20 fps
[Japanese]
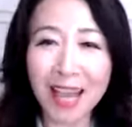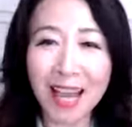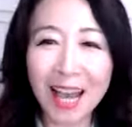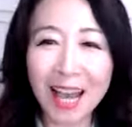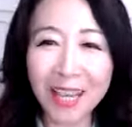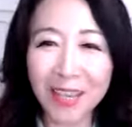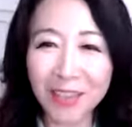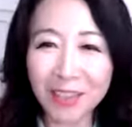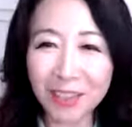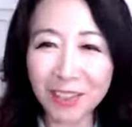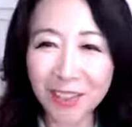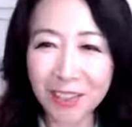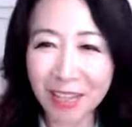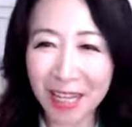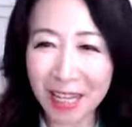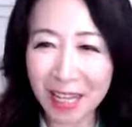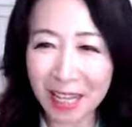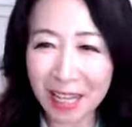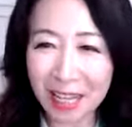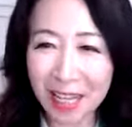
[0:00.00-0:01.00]
あ、ゆうこ
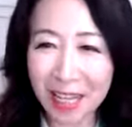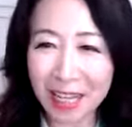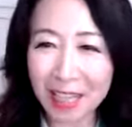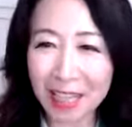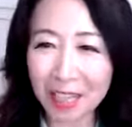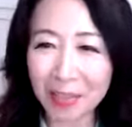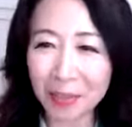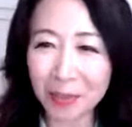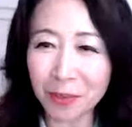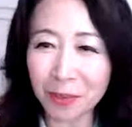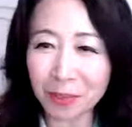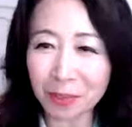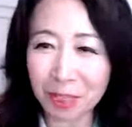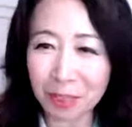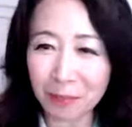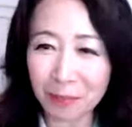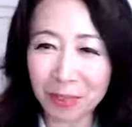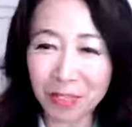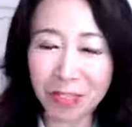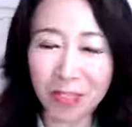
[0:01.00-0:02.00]
ちゃん、ありがとうござ
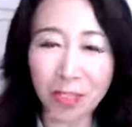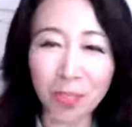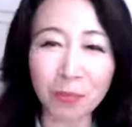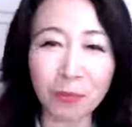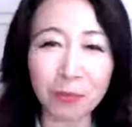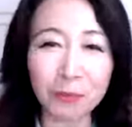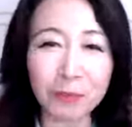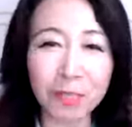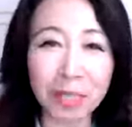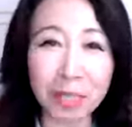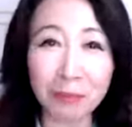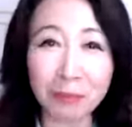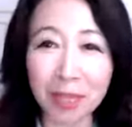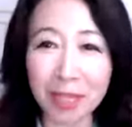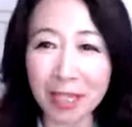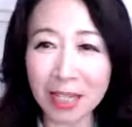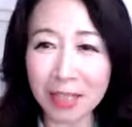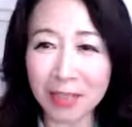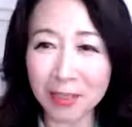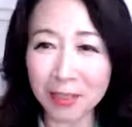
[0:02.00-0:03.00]
います。ともみさんもあ
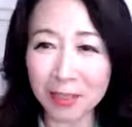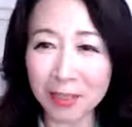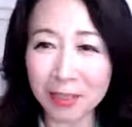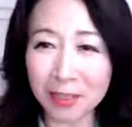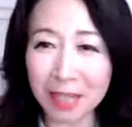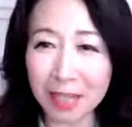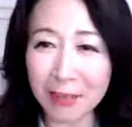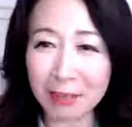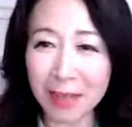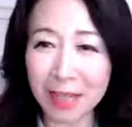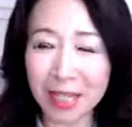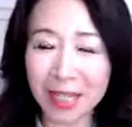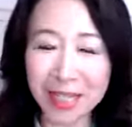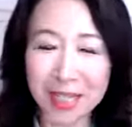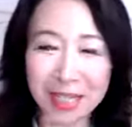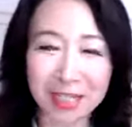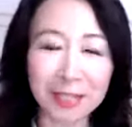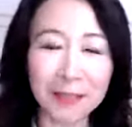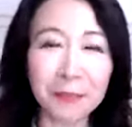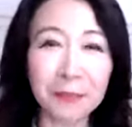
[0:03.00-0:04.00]
りがとうございま
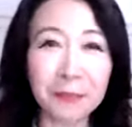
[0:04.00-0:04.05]
す。